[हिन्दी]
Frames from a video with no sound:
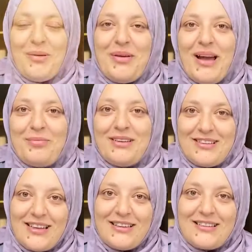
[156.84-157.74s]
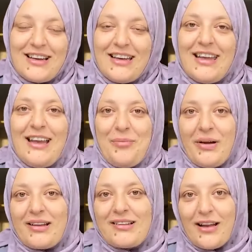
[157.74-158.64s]
में मैं अपनी स्टडीज़ करने के लिए
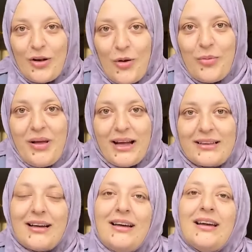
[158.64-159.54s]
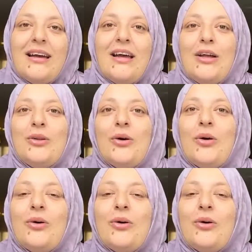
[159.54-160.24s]
पाकिस्तान लाहौर में आया था तो